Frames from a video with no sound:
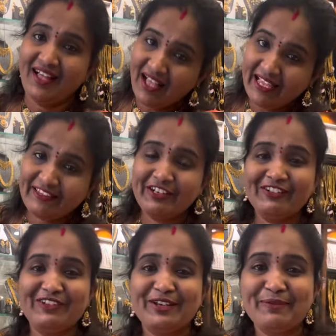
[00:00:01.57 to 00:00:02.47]
హాయ్
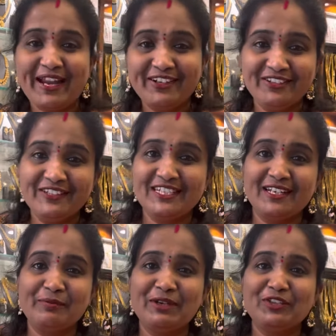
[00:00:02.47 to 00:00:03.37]
వన్ వెల్కమ్ బ్యాక్ టు అవర్
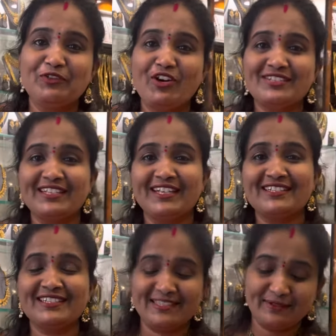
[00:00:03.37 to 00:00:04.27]
ఛానల్ మధు బ్లాగ్స్ అండ్
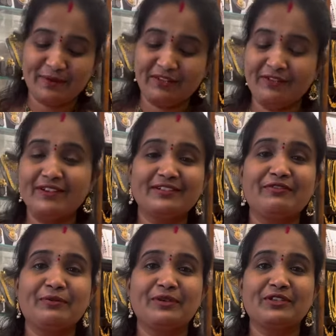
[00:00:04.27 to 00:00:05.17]
కలెక్షన్ దిస్ ఇస్ మధు
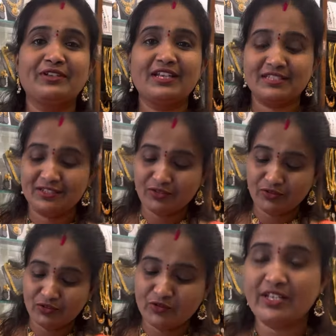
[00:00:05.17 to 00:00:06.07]
కూడా ఫ్రమ్ మధు కలెక్షన్స్ సో
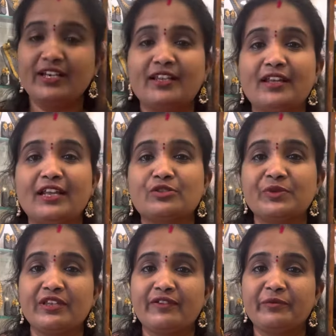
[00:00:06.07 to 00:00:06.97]
చూసారు కదా
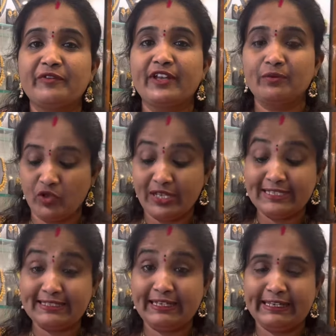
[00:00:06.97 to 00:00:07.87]
లక్ష్మీదేవి అమ్మవారి
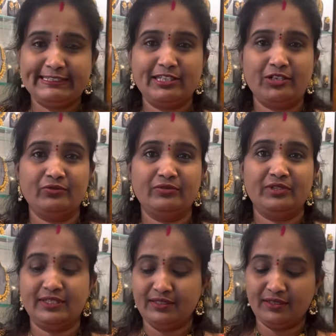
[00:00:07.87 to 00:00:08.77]
మొనాలిసా నెక్స్ట్ సెట్
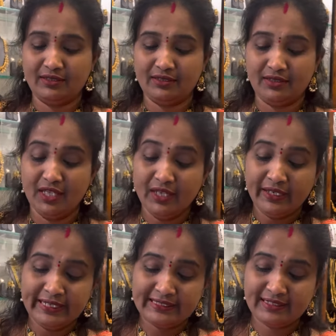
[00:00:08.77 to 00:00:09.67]
నెక్స్ట్
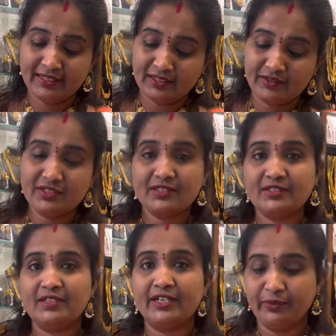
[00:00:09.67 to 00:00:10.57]
నెక్స్ట్ సెట్ అయితే
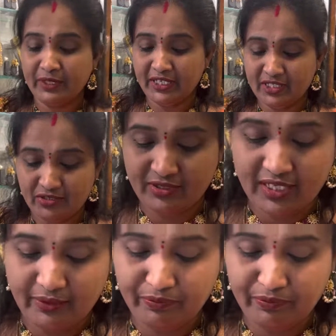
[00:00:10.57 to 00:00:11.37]
వచ్చేసిందండి మినీ చోకర్ అండ్